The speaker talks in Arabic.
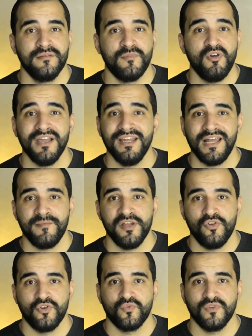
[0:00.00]
مواقع العمل
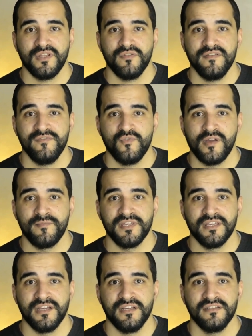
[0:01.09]
الحر والتوظيف
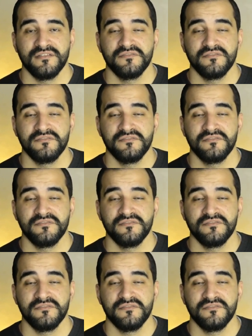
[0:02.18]
الوهميه